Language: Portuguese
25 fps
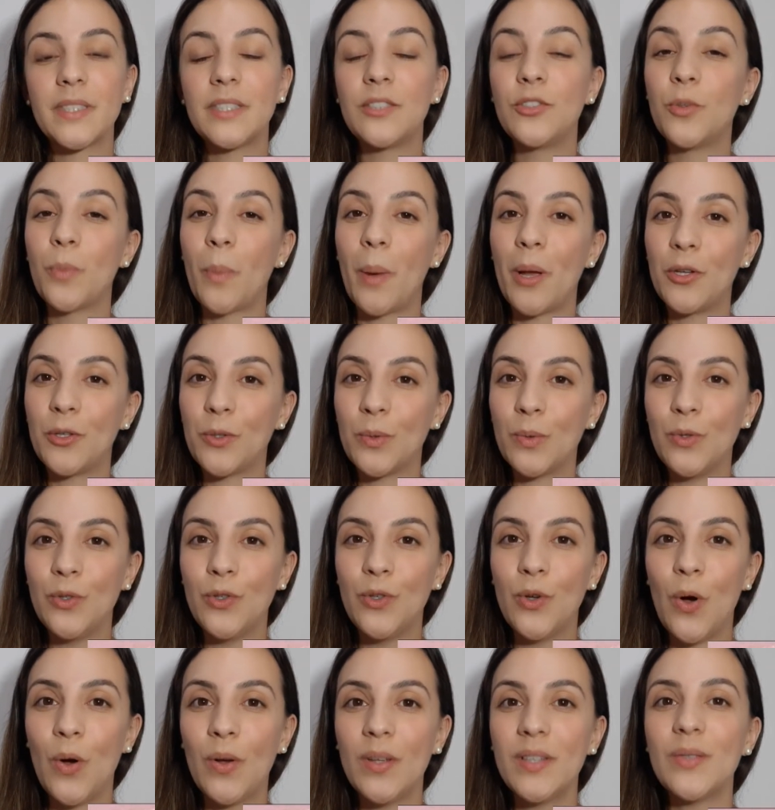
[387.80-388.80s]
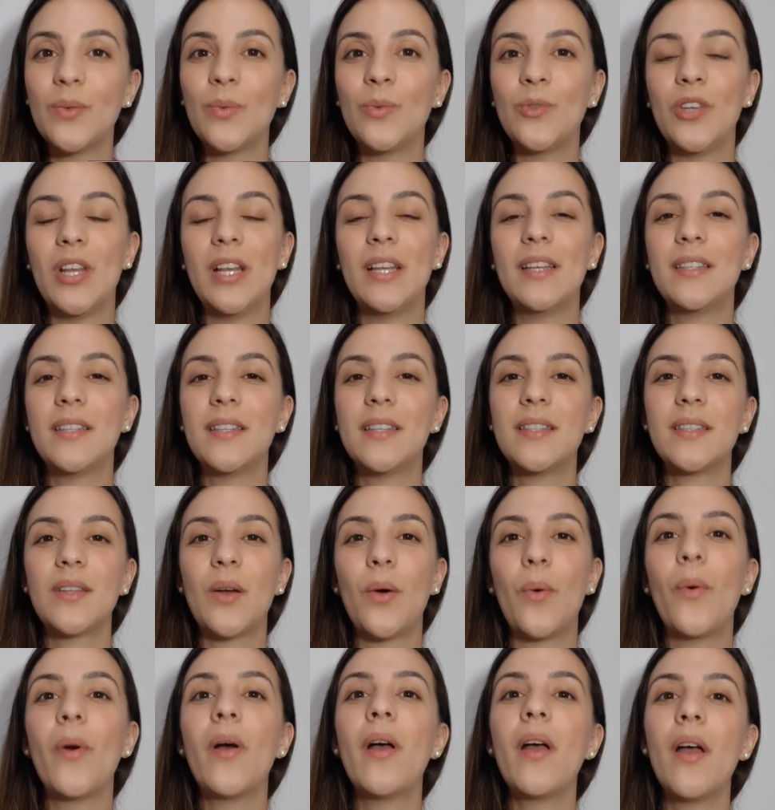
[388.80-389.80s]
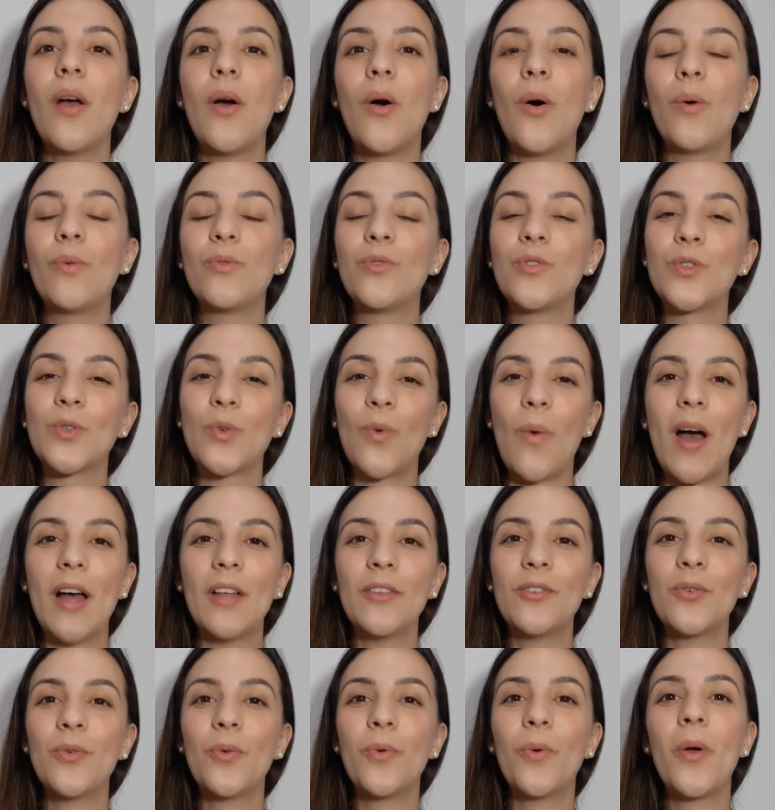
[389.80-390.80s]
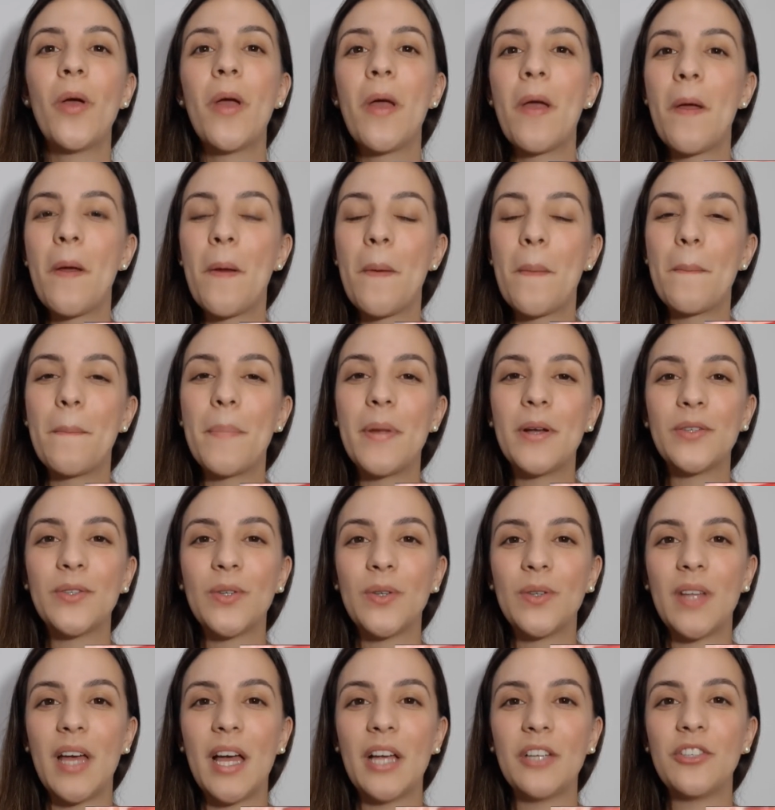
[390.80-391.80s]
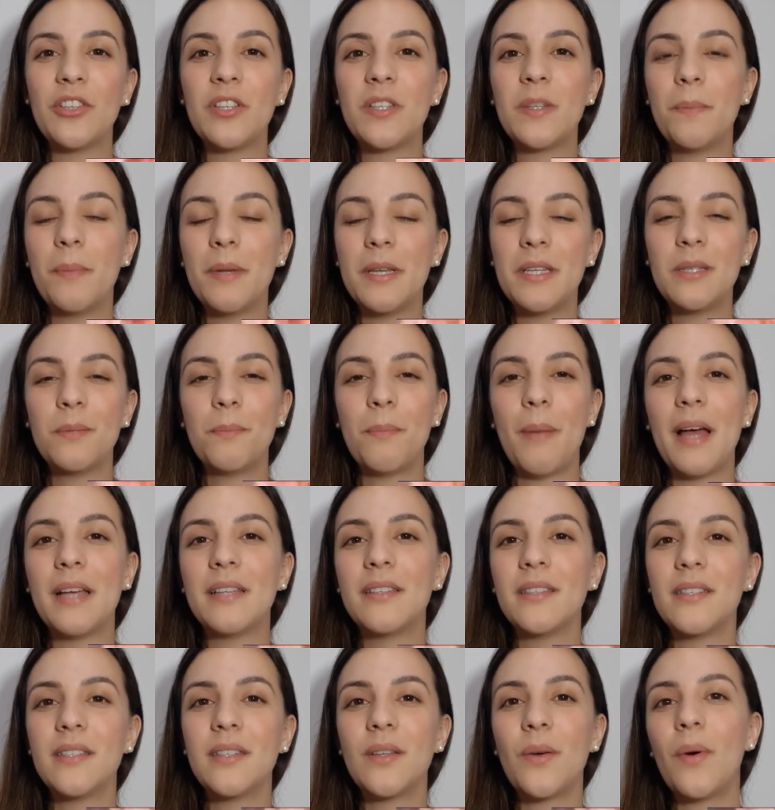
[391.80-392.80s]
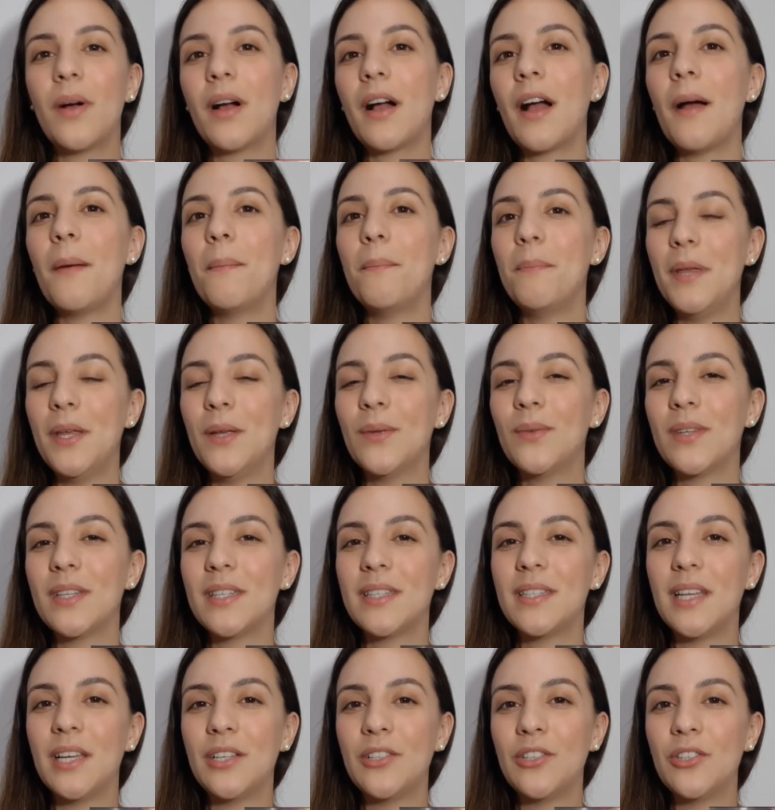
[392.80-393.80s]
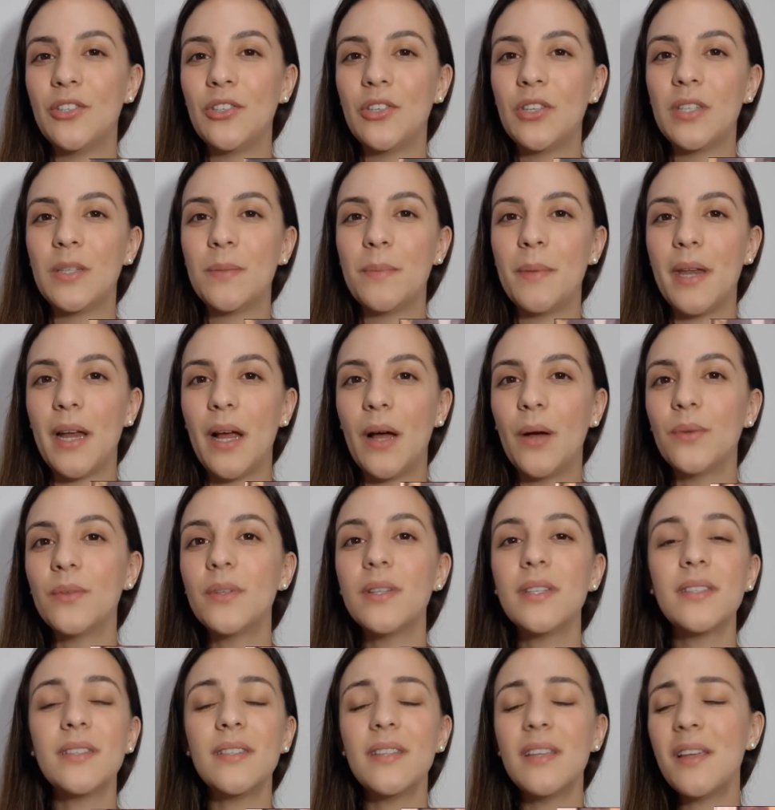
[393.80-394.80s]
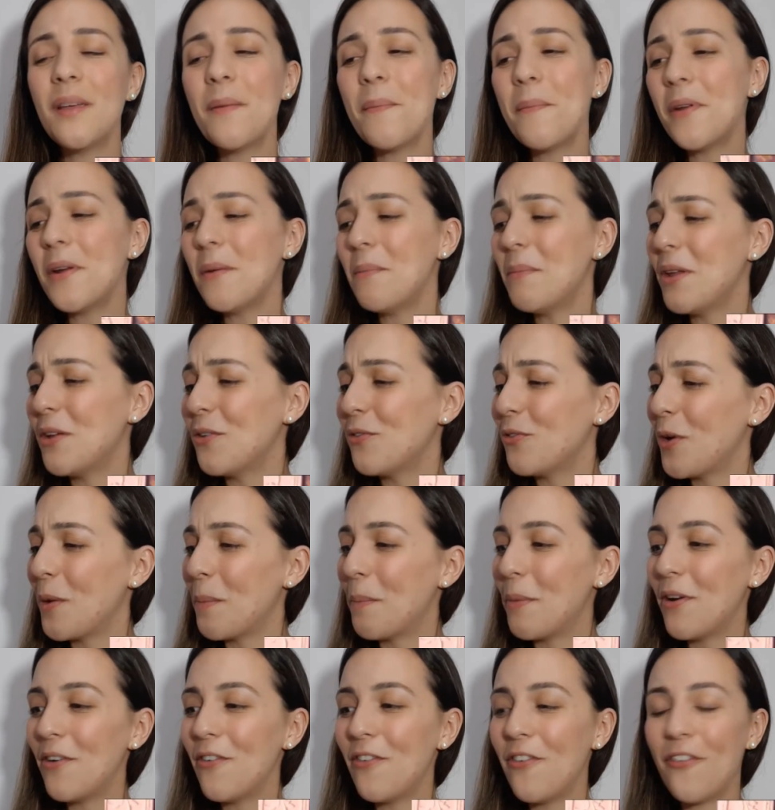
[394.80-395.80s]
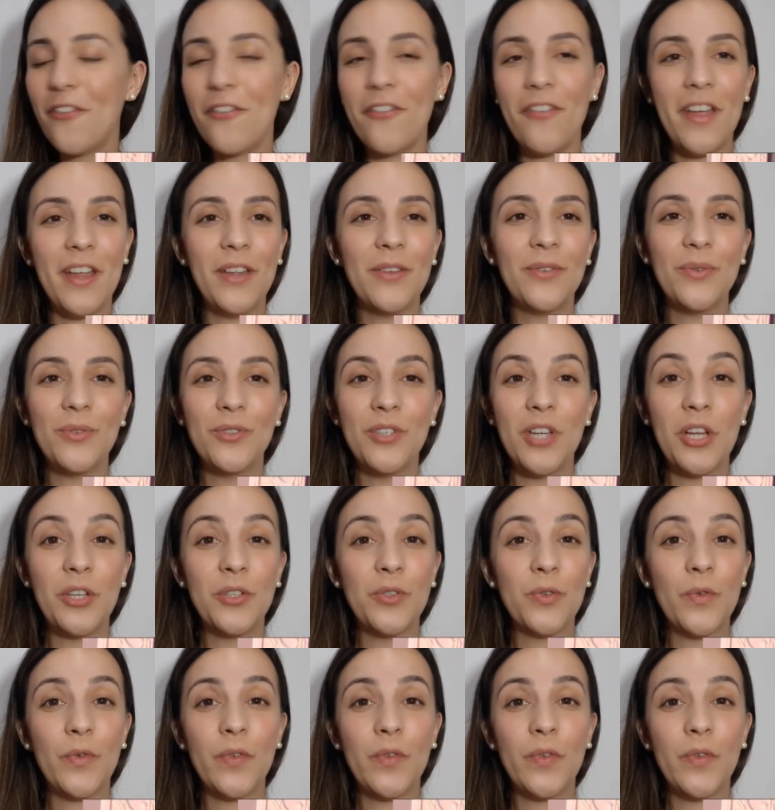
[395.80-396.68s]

de Mágico de Oz, onde eles estão, onde os quatro personagens principais estão a caminho da cidade de Esmeraldas e para mim foi perfeito, gente.